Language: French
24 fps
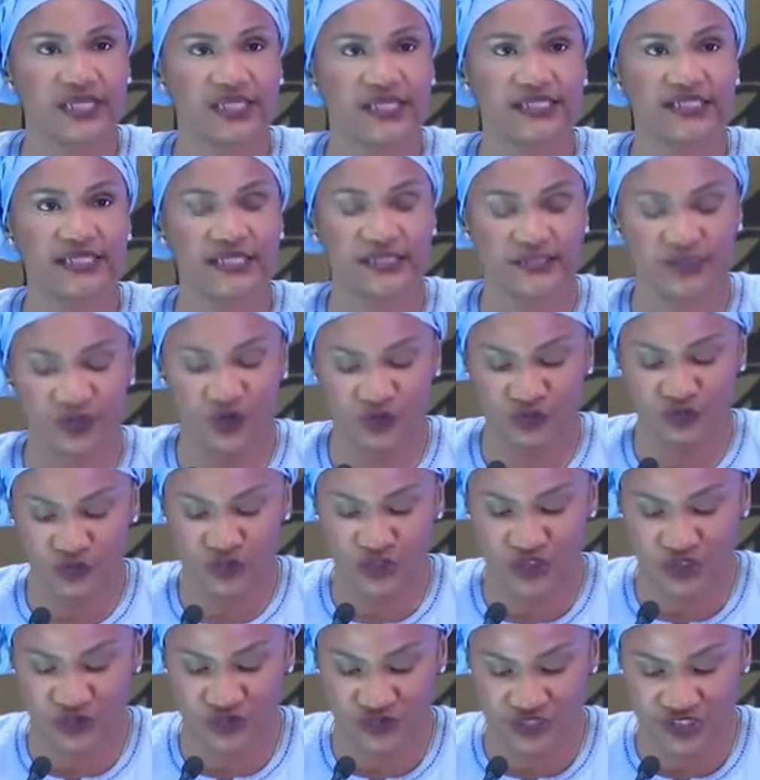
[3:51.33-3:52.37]
Il est temps de
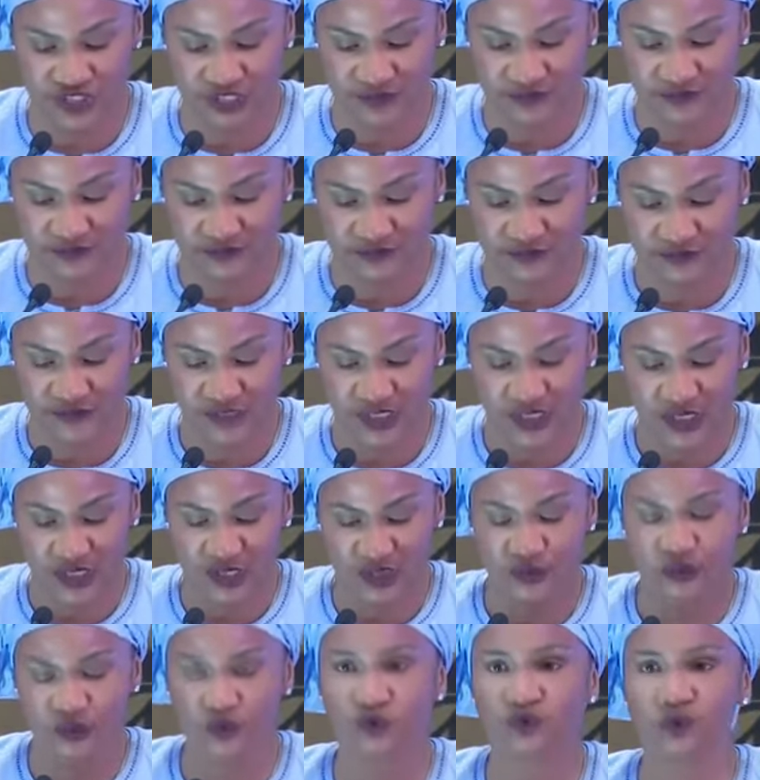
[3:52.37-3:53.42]
changer,
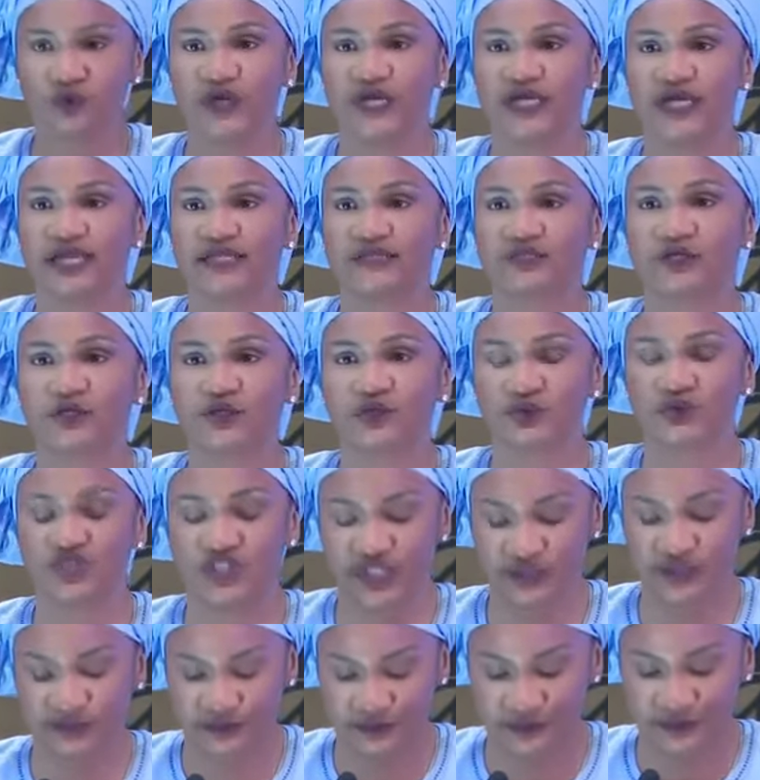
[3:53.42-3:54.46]
de nous
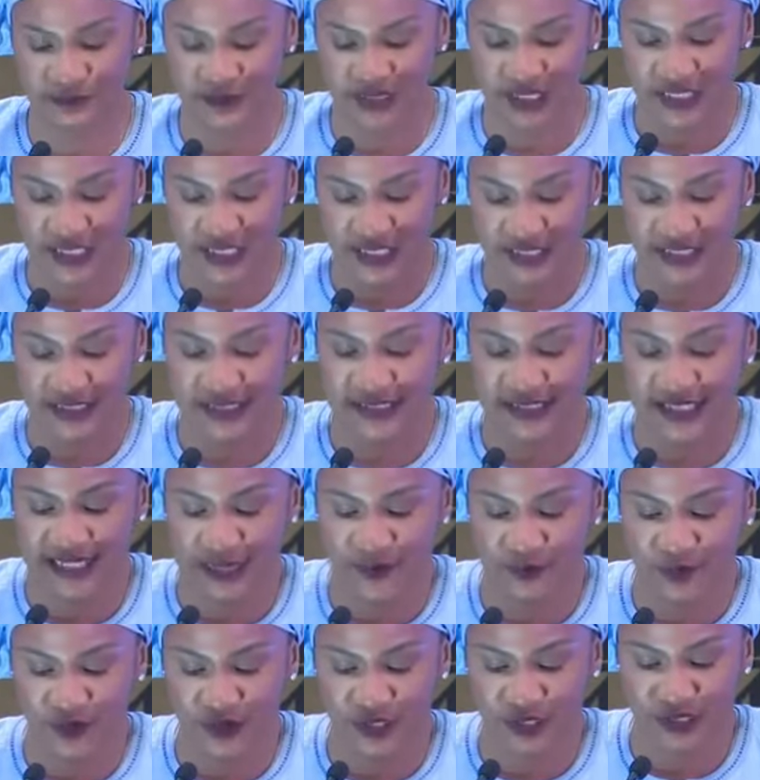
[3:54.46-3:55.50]
réinterroger et
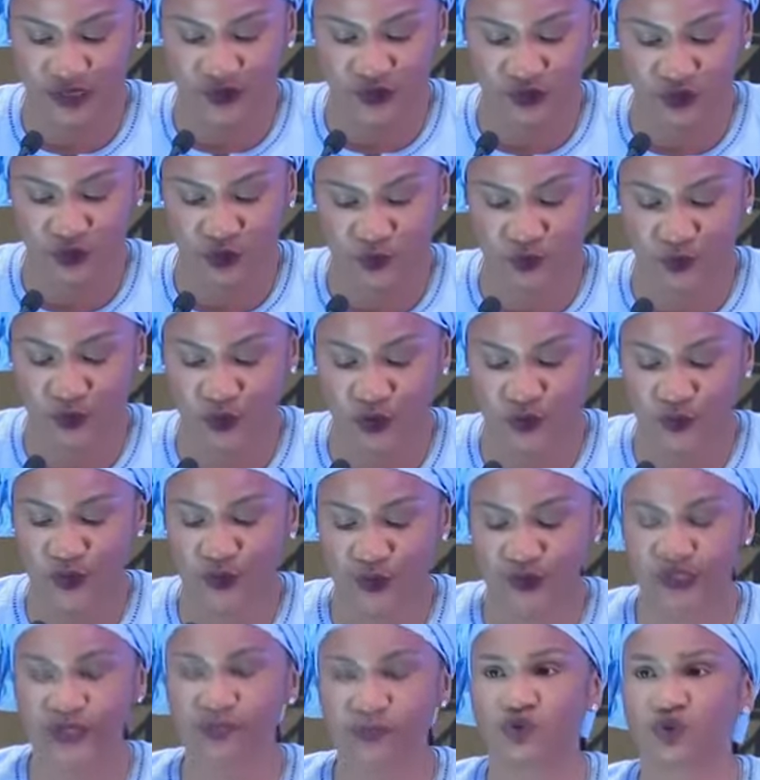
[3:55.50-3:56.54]
d'élaborer notre propre
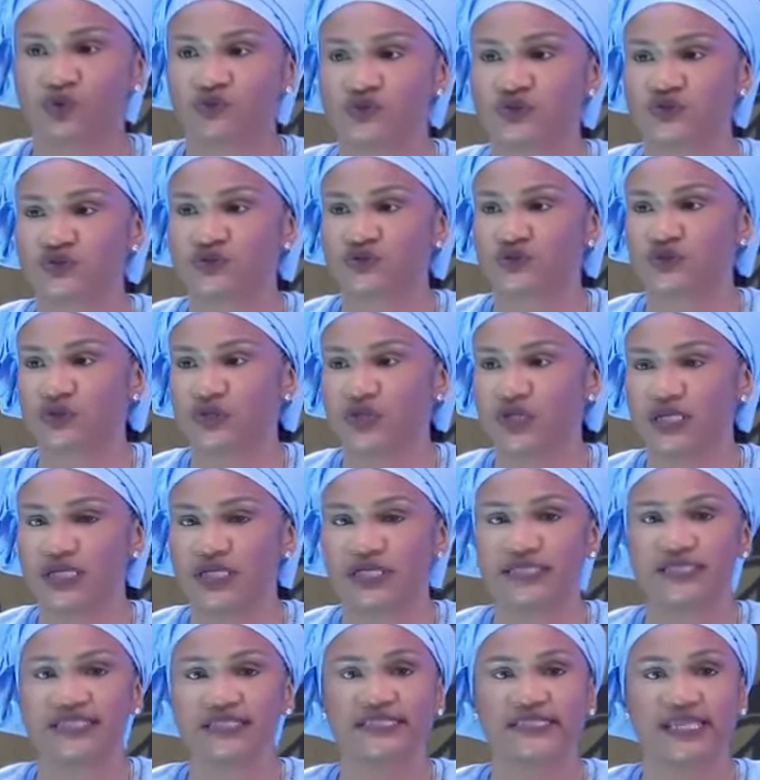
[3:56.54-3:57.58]
réponse,
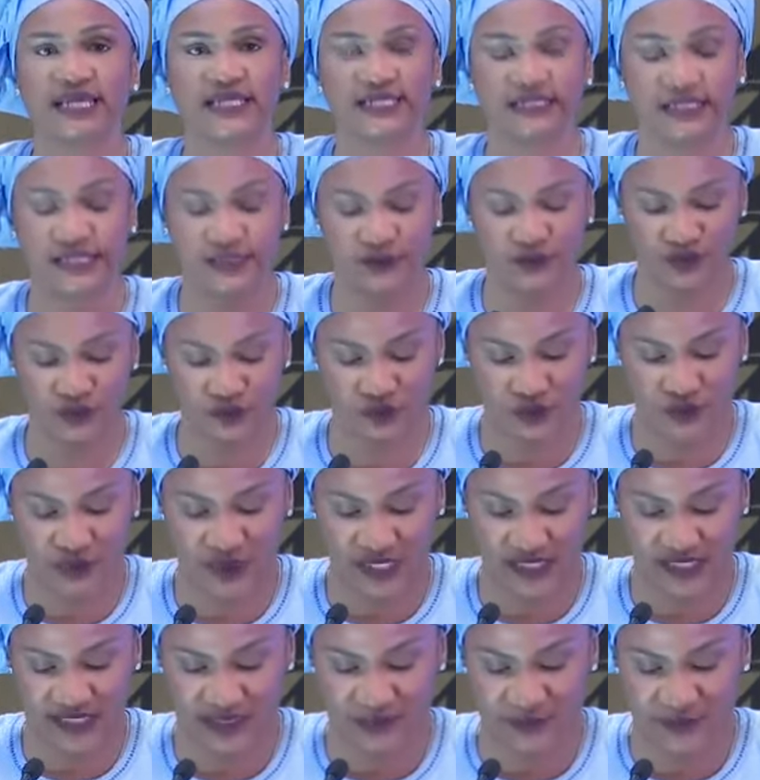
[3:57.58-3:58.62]
celles qui nous sont
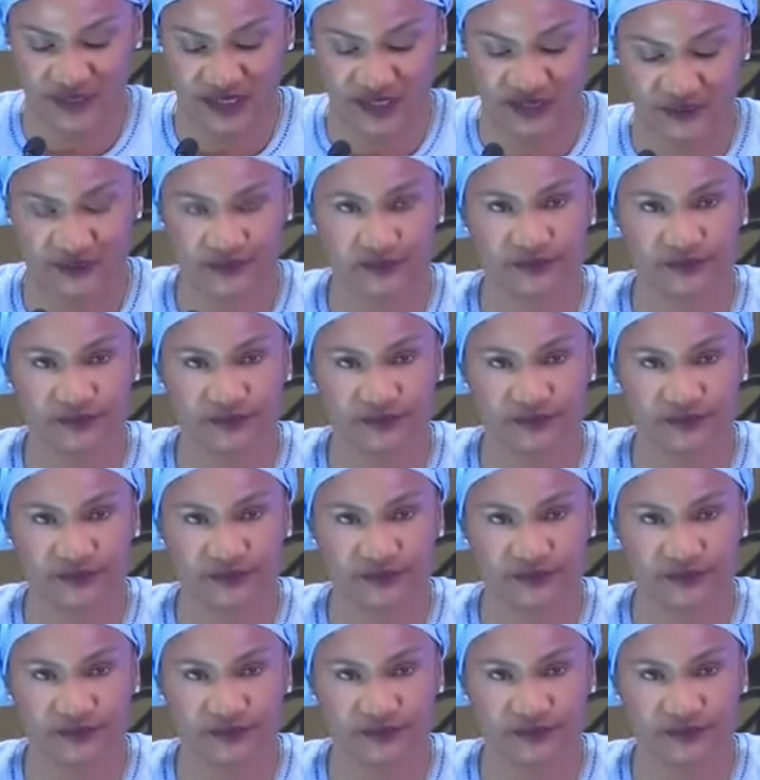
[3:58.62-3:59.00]
adaptées.